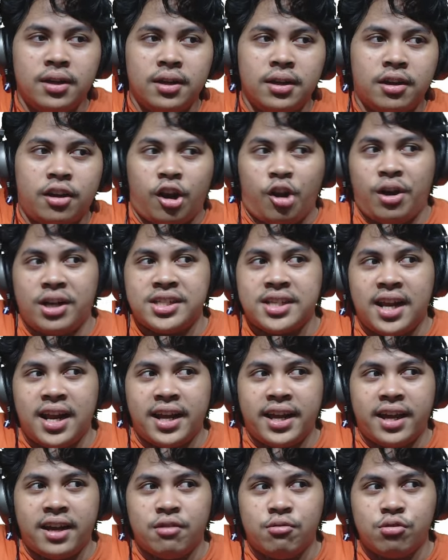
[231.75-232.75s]
Kalau nggak salah
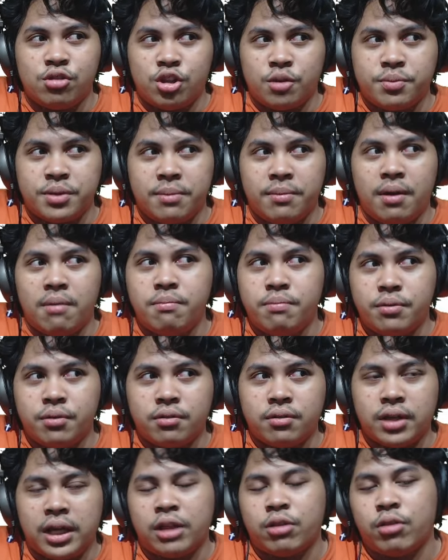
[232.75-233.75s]
ya Usop sama
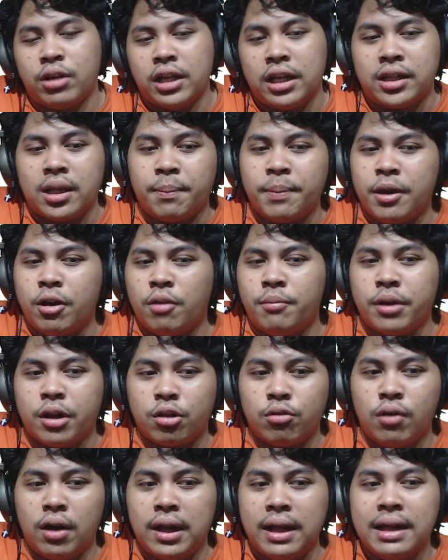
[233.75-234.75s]
Brook itu aja. Tapi kalau menurut
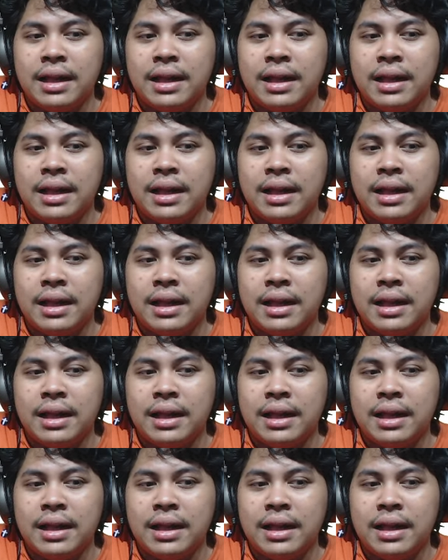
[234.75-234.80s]
gua